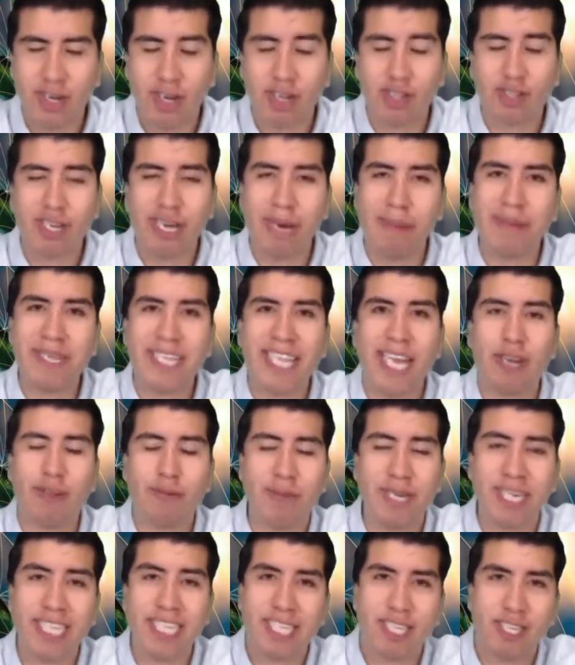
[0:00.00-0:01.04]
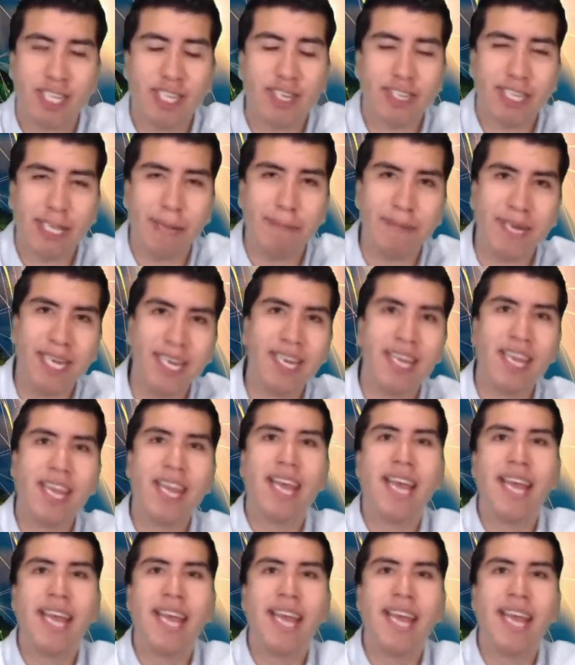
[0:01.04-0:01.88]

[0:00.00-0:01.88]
no solamente a los ministros, sino también